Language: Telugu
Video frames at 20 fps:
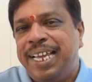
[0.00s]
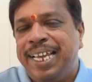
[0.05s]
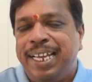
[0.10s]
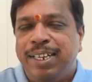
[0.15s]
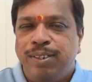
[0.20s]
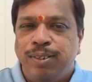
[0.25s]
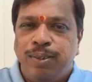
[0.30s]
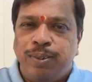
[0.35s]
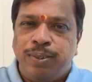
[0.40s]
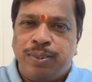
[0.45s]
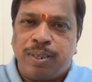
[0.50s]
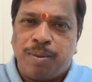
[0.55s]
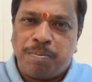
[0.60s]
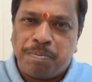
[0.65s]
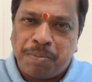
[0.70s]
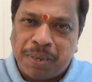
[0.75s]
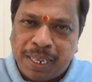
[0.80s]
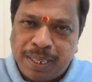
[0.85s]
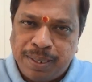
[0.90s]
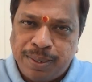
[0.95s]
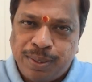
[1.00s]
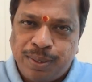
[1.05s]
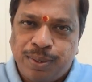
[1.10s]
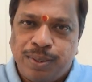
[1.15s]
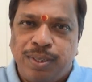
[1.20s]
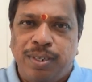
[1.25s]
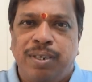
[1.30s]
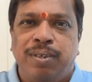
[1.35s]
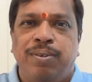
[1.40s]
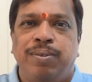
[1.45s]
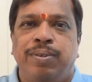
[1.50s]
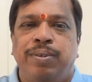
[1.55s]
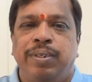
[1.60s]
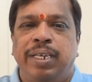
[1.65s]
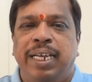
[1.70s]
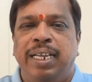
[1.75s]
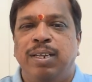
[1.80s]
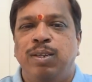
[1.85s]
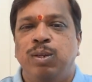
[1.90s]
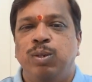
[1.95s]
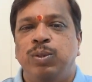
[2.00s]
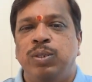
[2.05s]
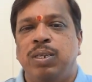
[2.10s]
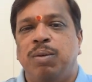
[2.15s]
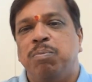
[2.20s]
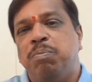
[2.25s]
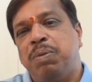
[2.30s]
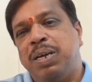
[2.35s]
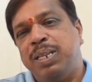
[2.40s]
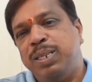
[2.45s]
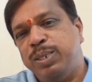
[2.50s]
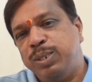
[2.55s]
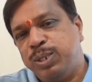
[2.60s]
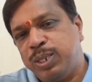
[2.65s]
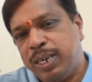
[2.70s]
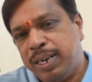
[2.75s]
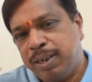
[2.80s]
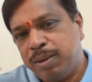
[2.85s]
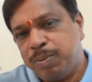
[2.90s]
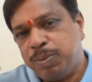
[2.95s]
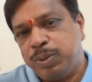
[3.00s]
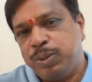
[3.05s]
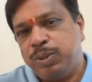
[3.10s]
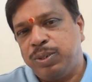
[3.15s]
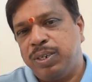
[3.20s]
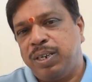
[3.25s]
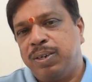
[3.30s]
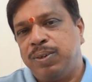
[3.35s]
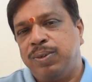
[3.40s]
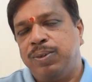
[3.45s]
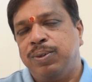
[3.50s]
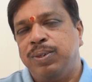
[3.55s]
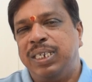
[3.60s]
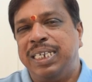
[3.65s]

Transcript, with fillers: ఎందుకు సంపాదిస్తున్నారో ఎందుకు సంపాదించలేకపోతున్నారో